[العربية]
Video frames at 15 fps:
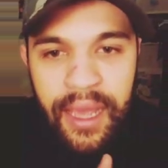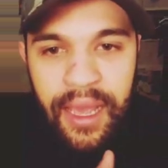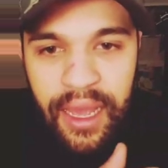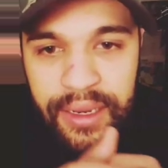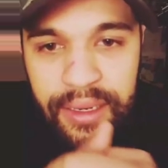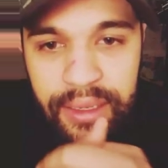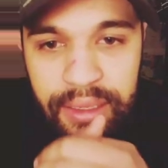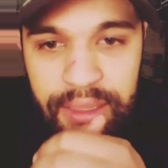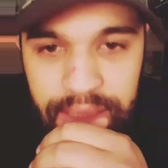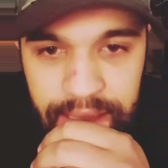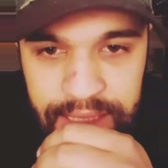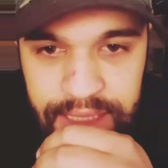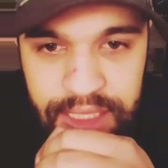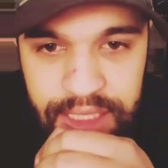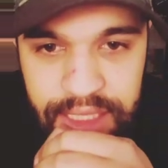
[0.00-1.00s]
انا
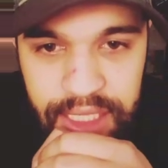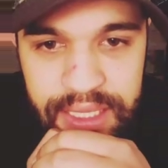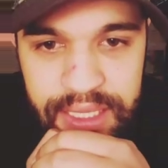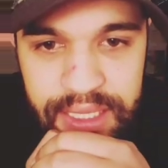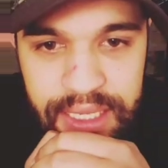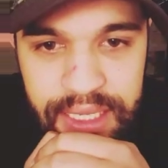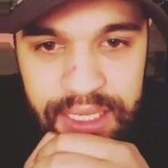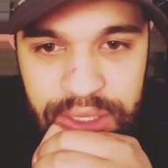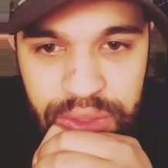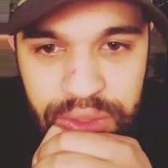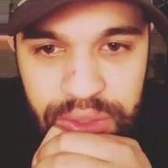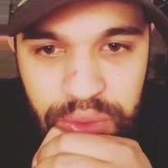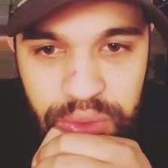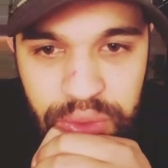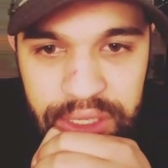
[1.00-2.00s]
عشت خمس سنين ديال
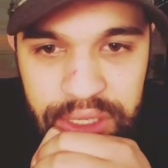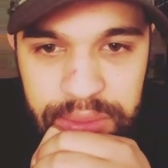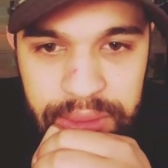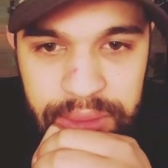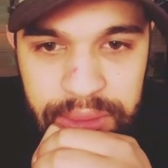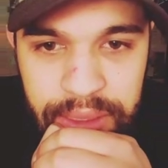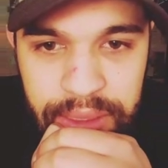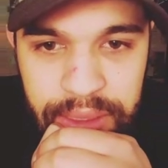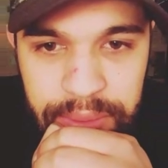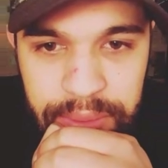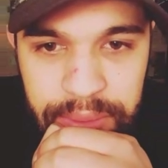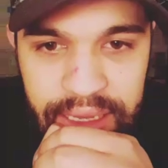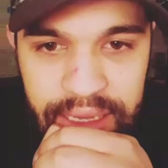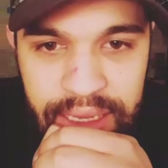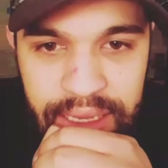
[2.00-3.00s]
الزواج بسبب
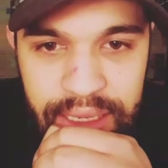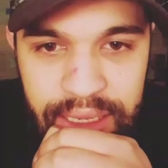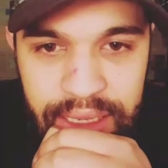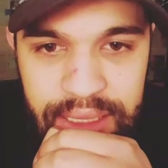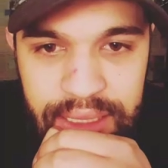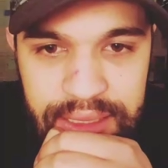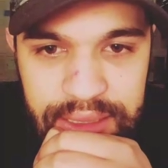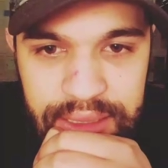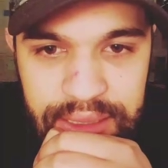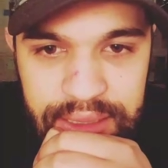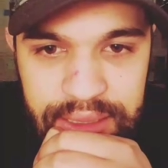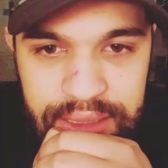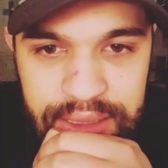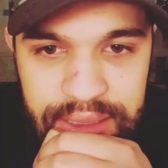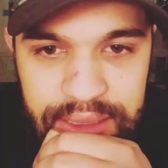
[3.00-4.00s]
الخيانه
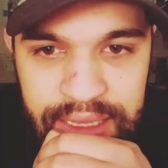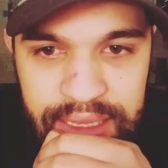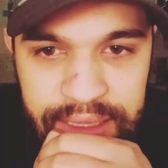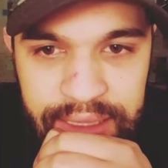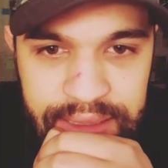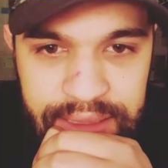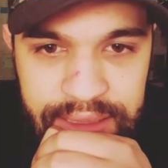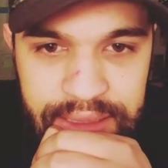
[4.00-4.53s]
سليت